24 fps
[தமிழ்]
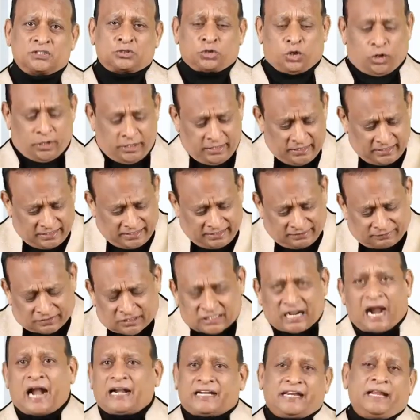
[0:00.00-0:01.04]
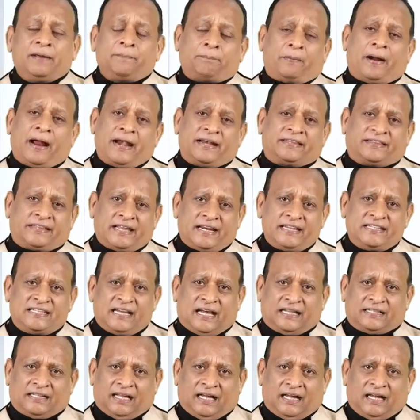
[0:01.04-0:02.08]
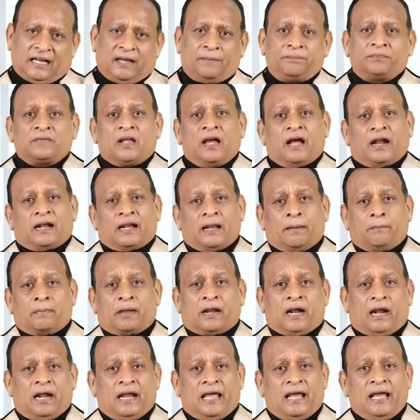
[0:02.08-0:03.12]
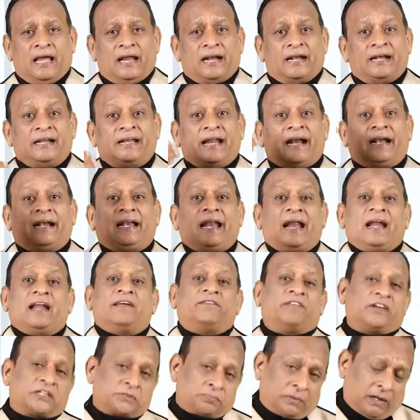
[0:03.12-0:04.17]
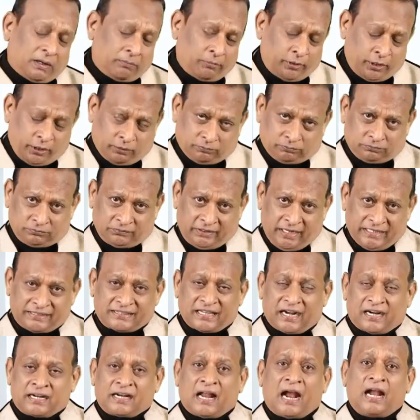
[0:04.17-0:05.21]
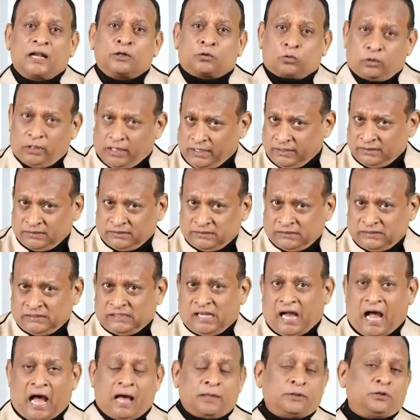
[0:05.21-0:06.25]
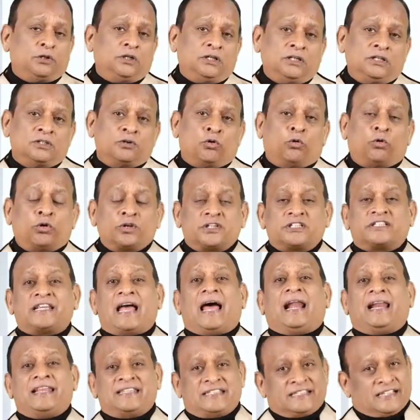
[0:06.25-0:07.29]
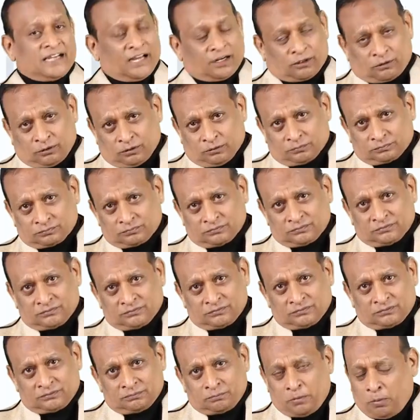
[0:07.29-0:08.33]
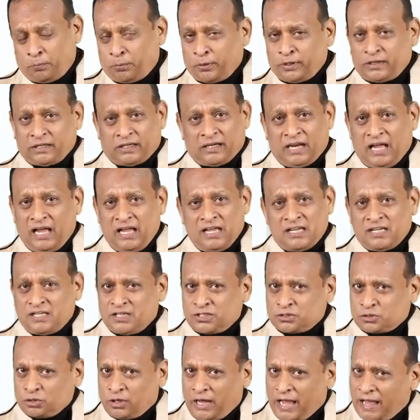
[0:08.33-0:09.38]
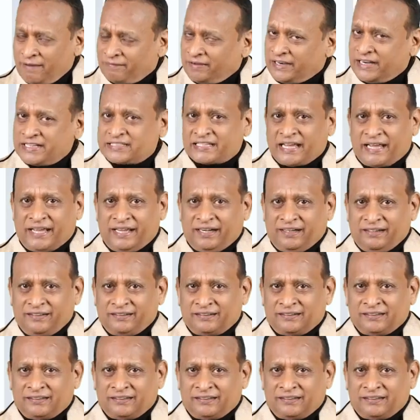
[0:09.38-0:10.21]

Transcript: ஸோ இது ஸ்டார்டிங் பாயிண்ட் தெரிஞ்சாதான் நம்மளால் டெட்லைனை ஃபிக்ஸ் பண்ண முடியும் எத்தனை நாளுக்குள்ளே அது ஒரு சேலஞ்சிங்காக இருக்கணும் இப்போ புரியுதுங்களா ஸோ ஹாவ் அ டிசையர்